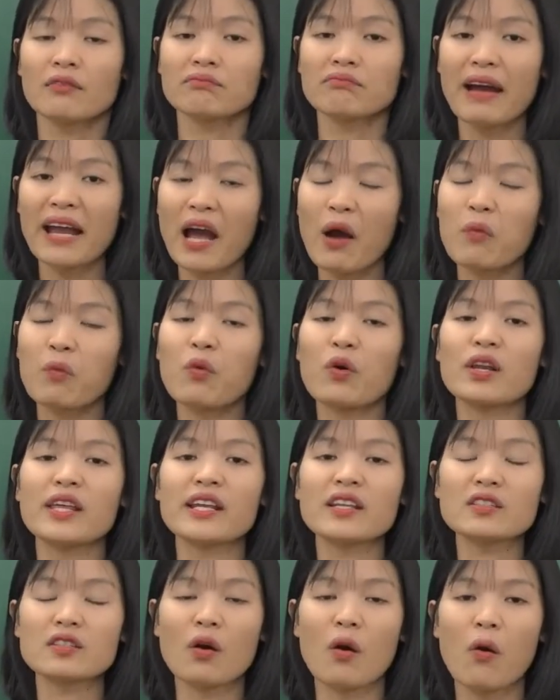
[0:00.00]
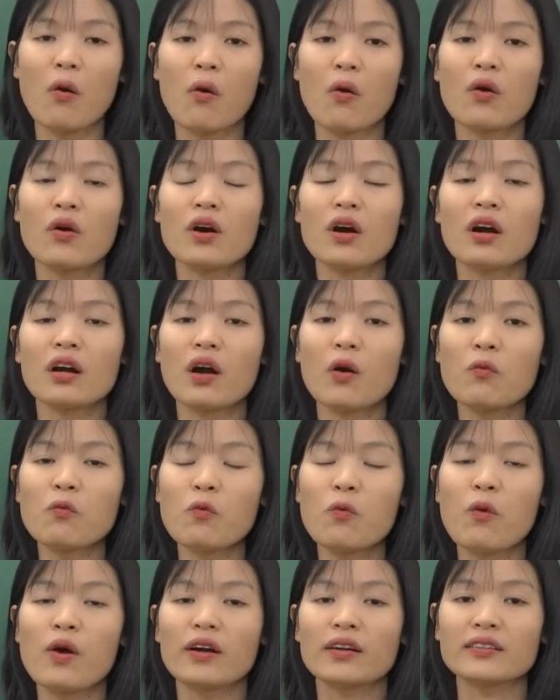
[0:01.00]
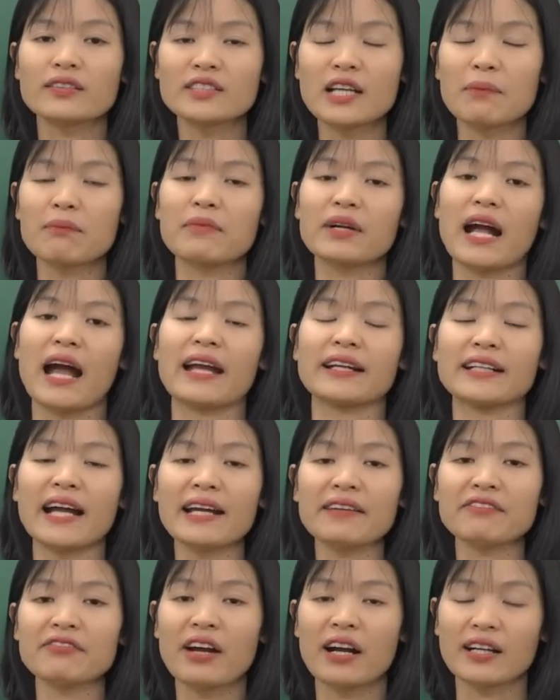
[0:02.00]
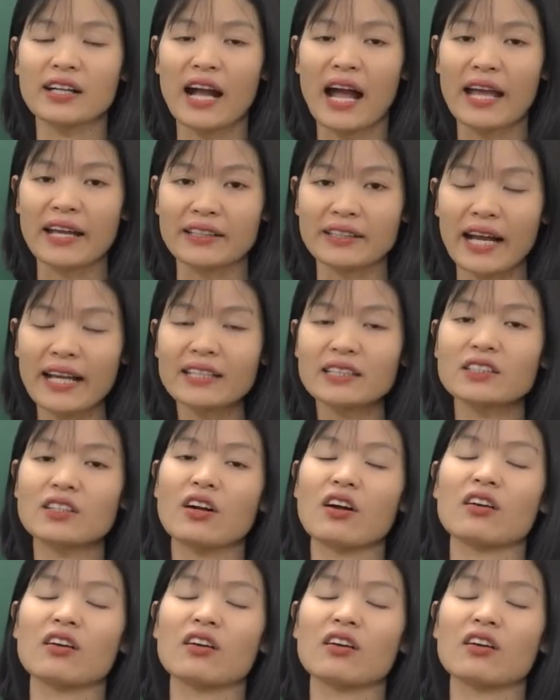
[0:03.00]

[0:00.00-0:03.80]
Bài học của Liên Xô, công cuộc chậm cải cách và cải cách